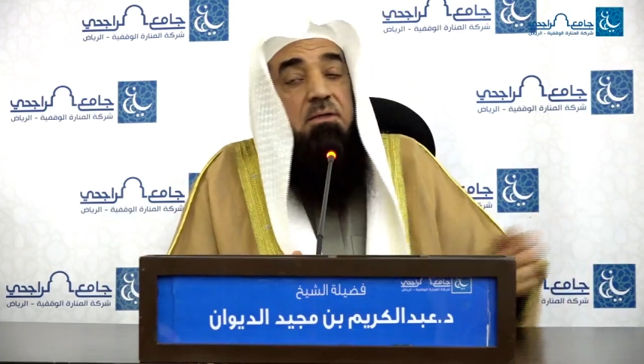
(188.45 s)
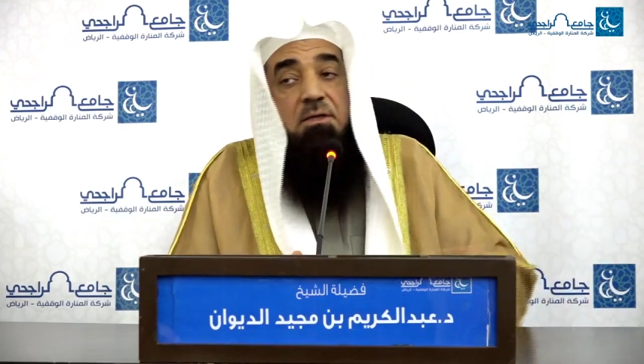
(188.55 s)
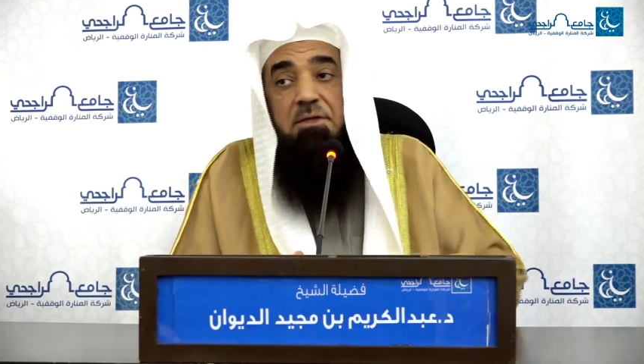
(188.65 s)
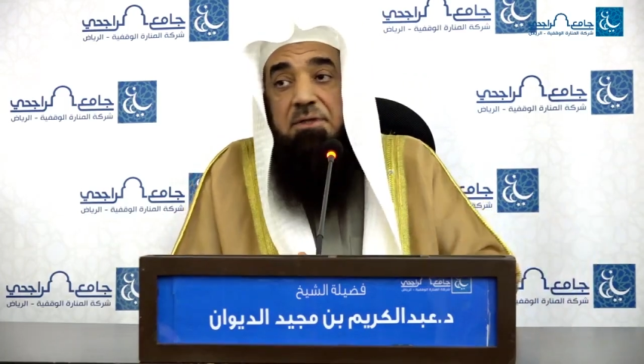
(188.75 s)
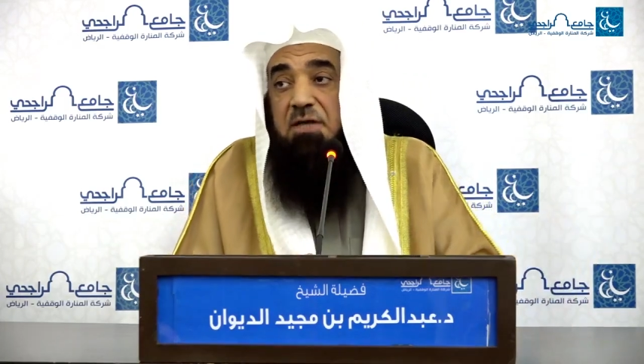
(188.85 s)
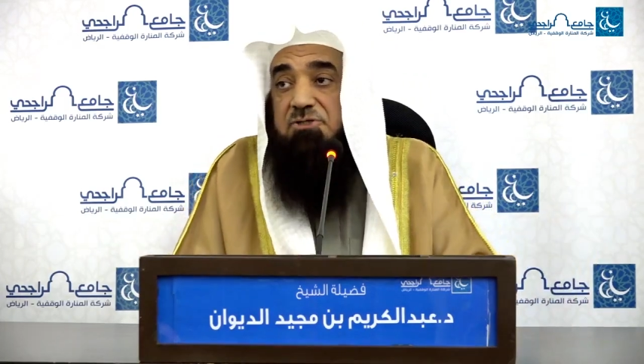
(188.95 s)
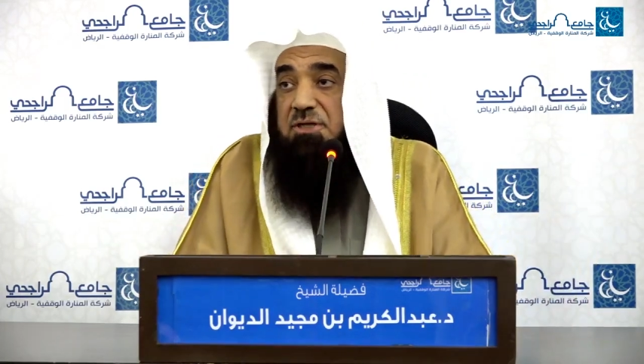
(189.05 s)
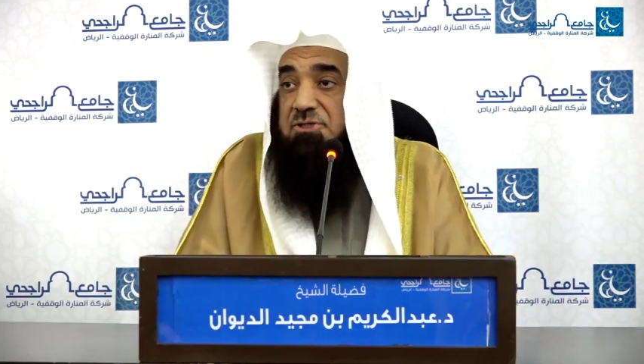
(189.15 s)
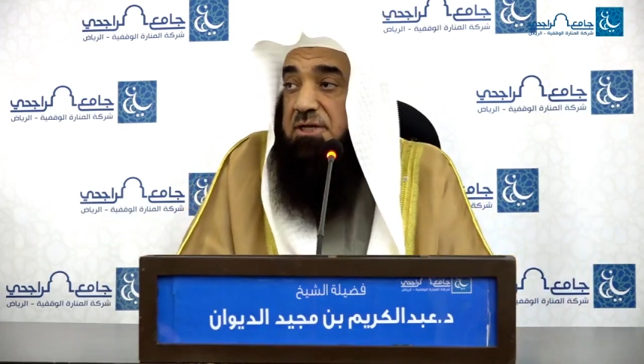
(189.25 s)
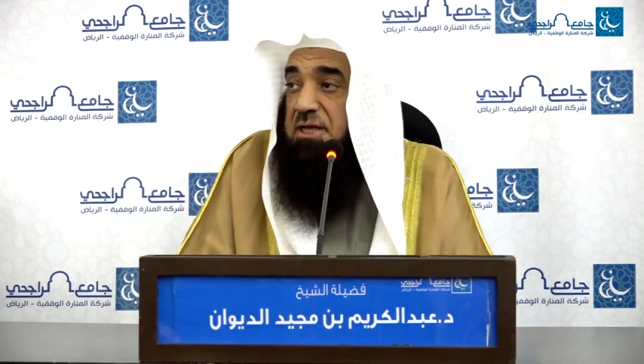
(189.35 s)
احدى عشر
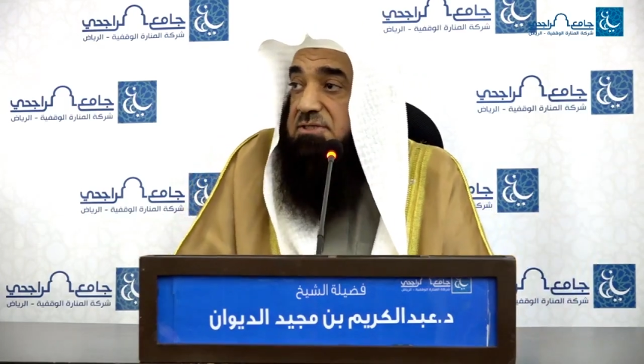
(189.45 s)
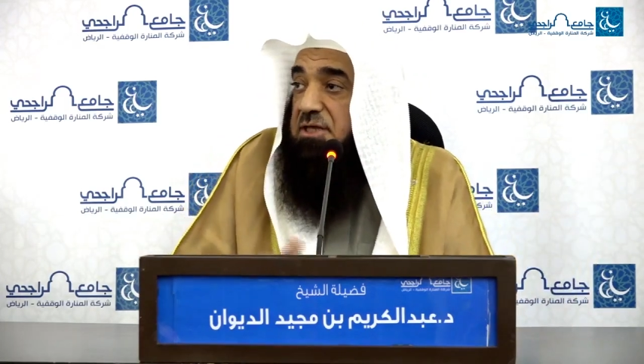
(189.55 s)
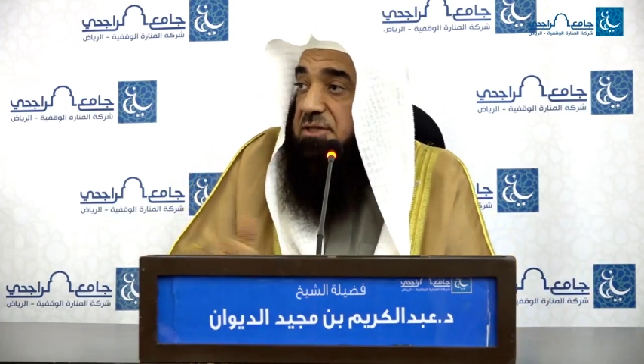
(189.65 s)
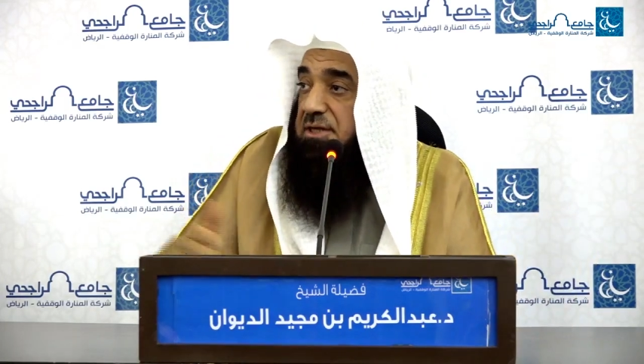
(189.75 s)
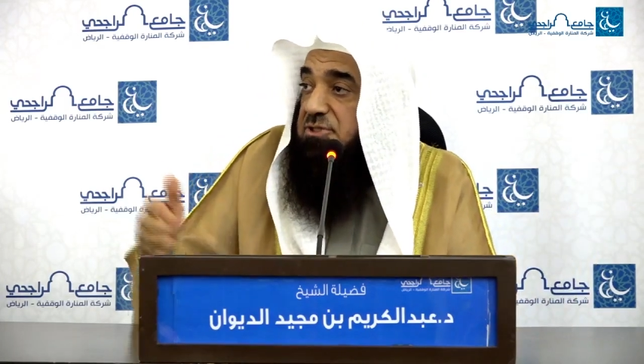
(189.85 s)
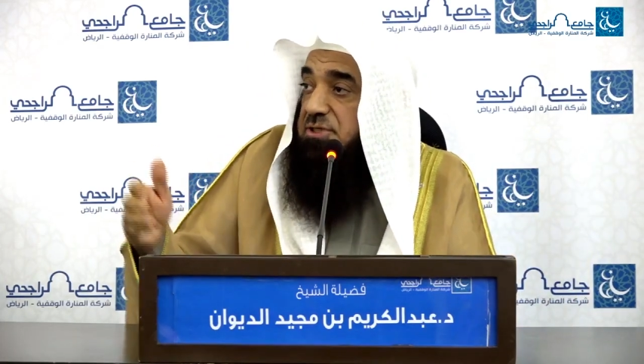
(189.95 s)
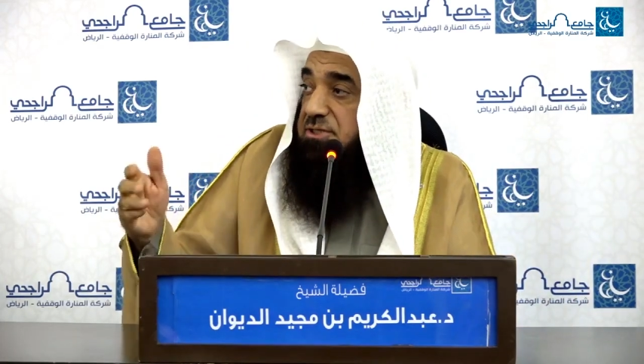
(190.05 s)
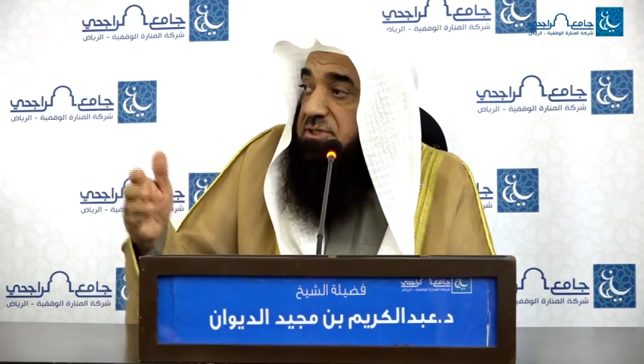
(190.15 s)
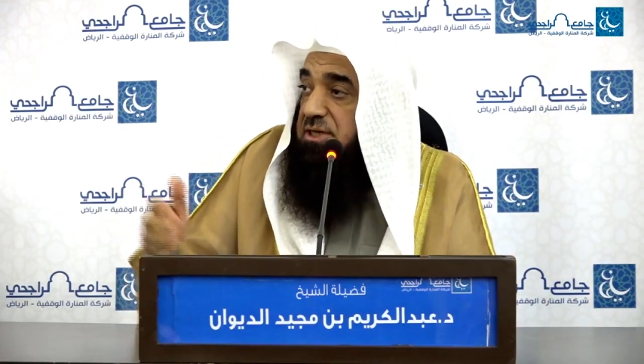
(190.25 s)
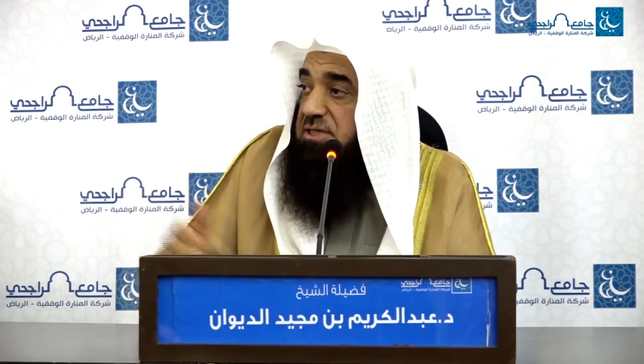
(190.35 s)
جنازه اثنى عشر
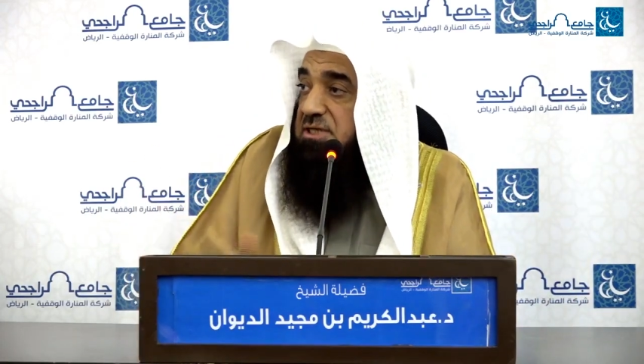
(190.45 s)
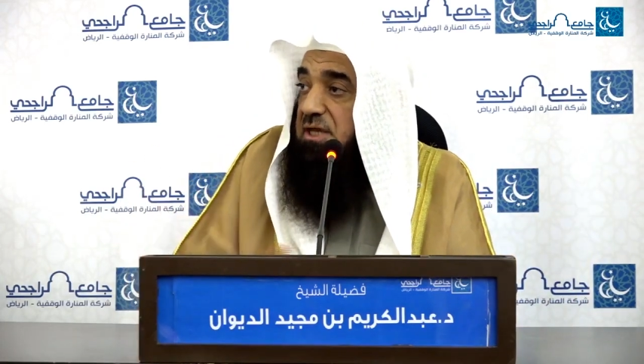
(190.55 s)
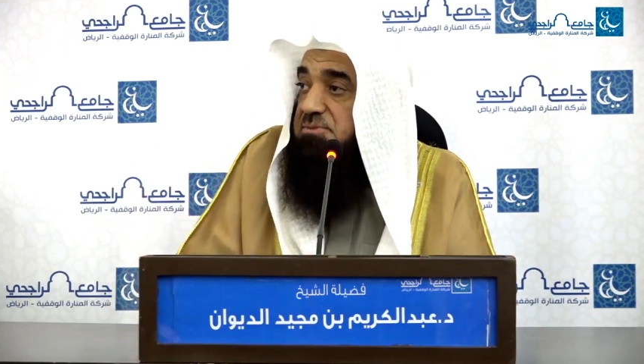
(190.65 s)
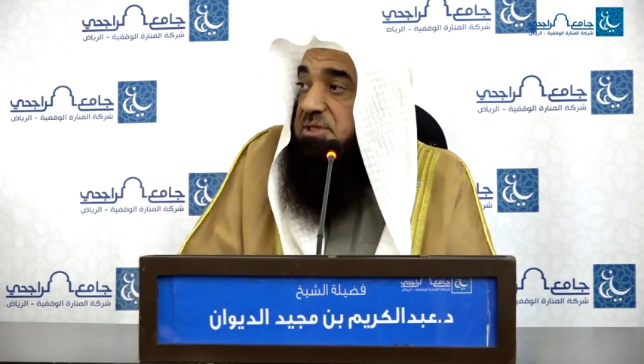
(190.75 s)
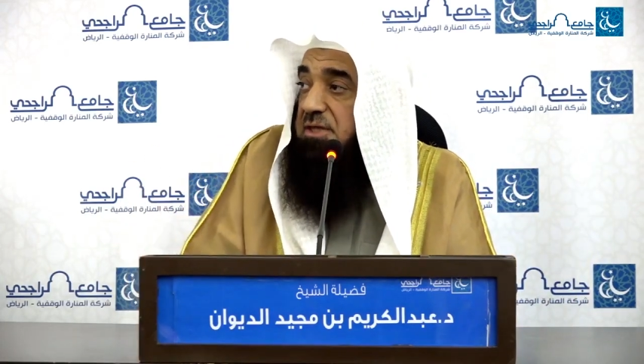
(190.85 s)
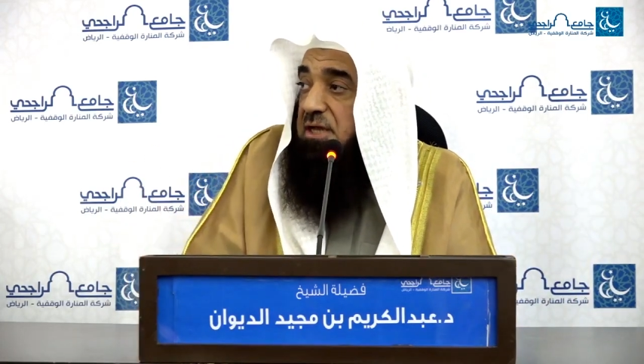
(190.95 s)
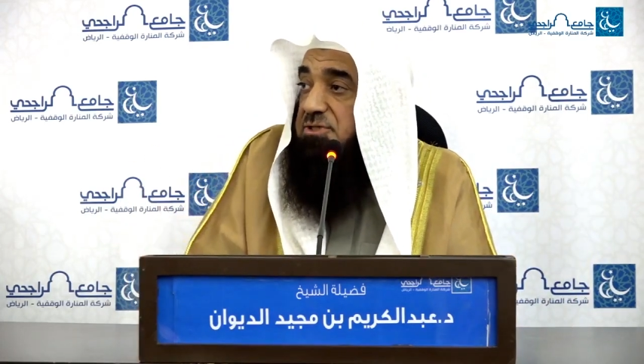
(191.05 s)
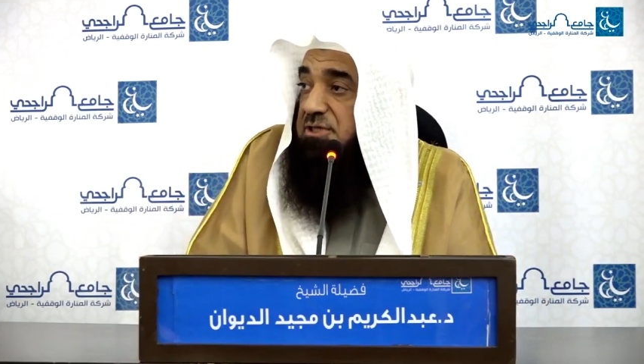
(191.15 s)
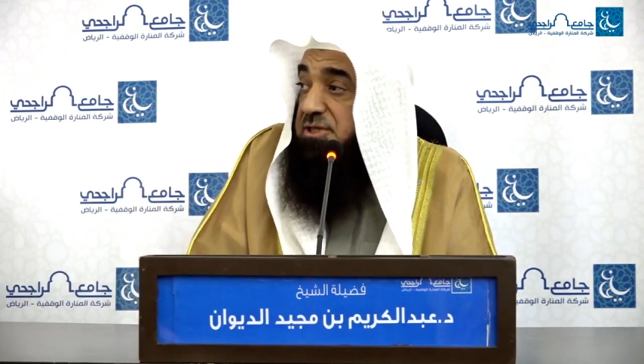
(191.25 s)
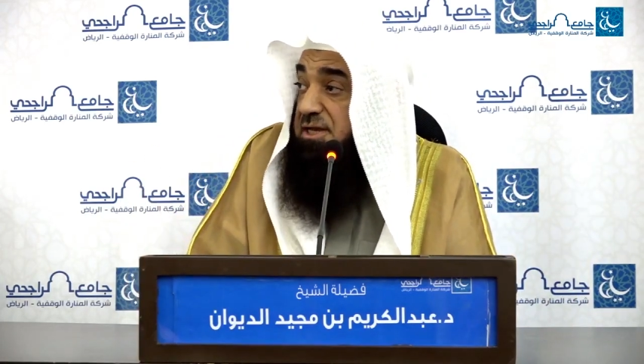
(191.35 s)
جنازه خمسه
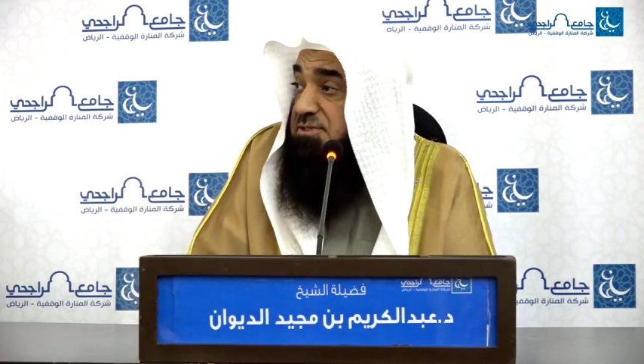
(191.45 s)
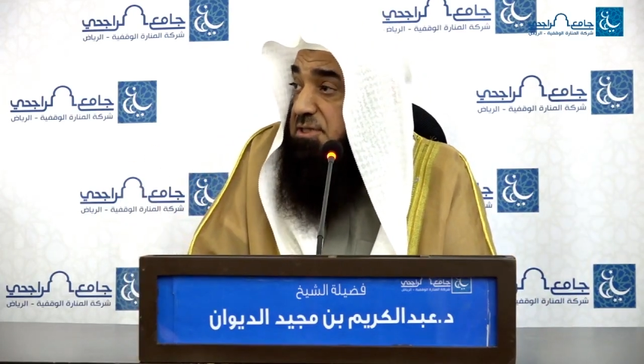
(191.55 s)
عشر جنازه